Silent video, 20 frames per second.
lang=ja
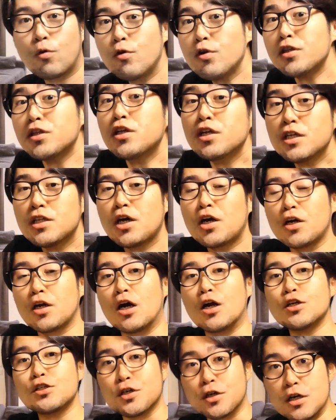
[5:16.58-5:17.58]
これってだから
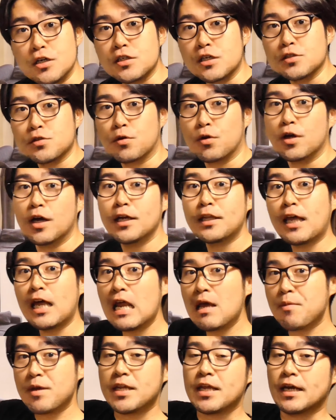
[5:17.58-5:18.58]
あれじゃないですか、その
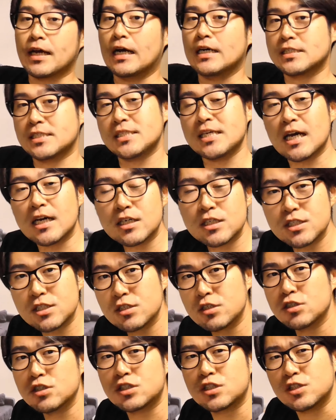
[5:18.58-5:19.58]
テレビで活躍す
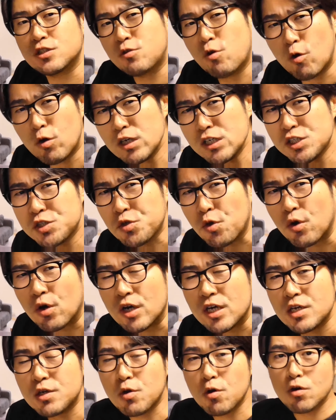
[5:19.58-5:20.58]
るすごい
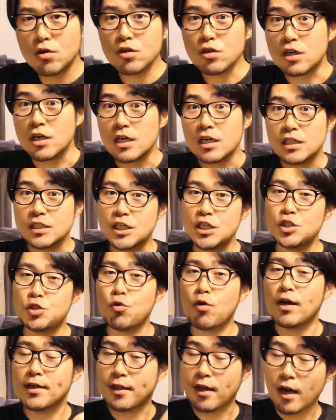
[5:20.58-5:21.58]
人イコール身
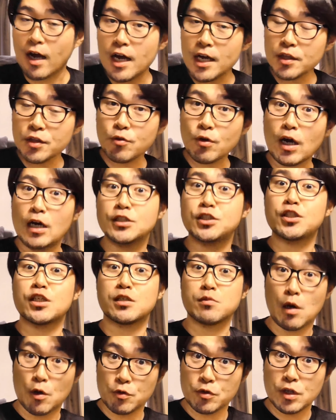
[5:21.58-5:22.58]
長が高いと感じて
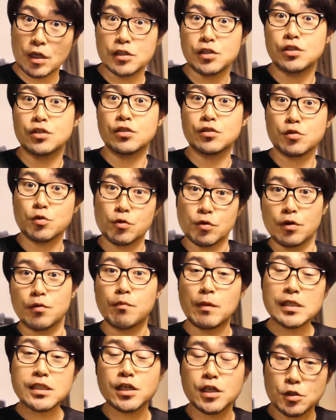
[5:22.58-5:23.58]
しまうってやつ、それ
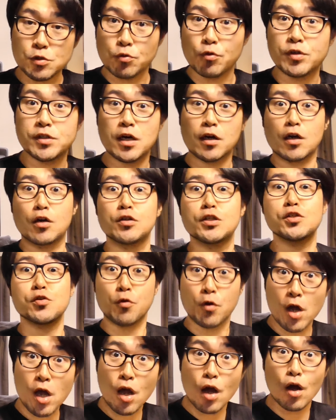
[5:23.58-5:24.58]
まさにその錯覚ですよ
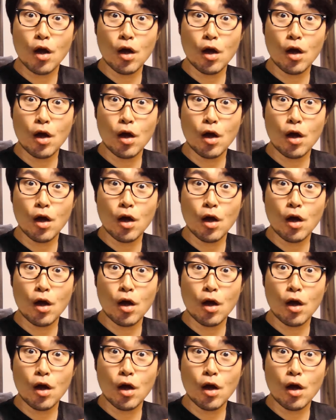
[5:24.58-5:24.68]
ね。